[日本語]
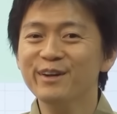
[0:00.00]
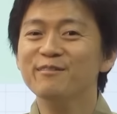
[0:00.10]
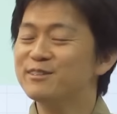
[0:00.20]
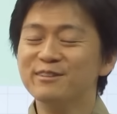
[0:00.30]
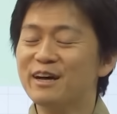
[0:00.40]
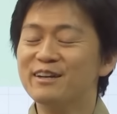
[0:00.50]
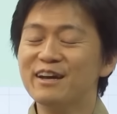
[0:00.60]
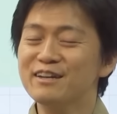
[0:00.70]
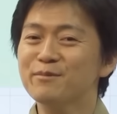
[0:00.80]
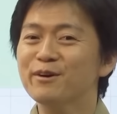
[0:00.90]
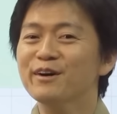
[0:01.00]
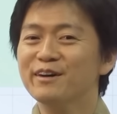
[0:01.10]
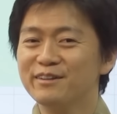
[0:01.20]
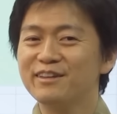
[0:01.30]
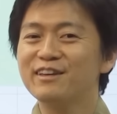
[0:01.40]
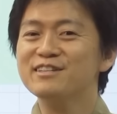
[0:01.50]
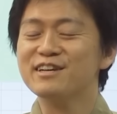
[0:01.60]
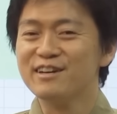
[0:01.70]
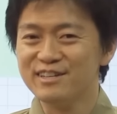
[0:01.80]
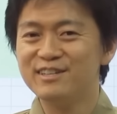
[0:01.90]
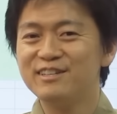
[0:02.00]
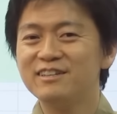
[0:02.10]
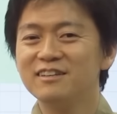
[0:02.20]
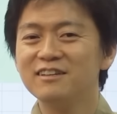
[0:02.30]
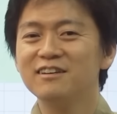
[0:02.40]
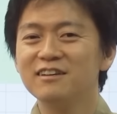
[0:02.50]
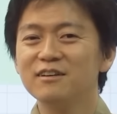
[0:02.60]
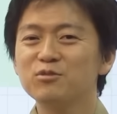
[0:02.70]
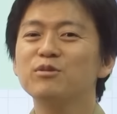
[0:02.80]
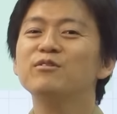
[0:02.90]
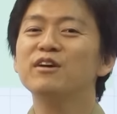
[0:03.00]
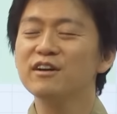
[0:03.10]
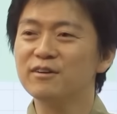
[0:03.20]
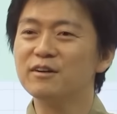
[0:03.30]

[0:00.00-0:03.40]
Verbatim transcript: 別に何にも危険じゃないし。それぐらいは、